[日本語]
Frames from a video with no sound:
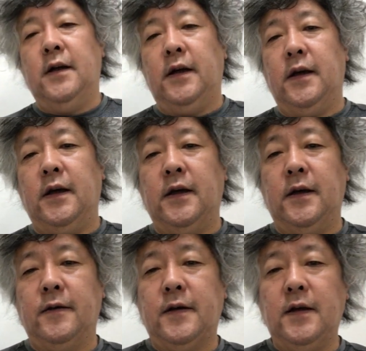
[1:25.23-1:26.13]

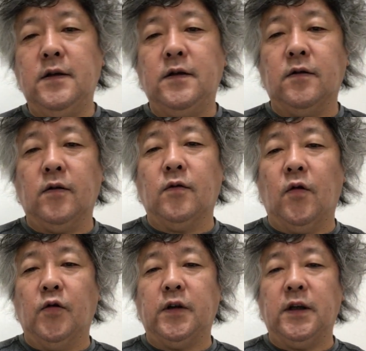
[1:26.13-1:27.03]
えー、選手と
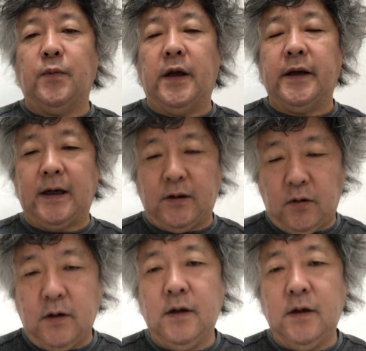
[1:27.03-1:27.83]
ゴールキーパーだけと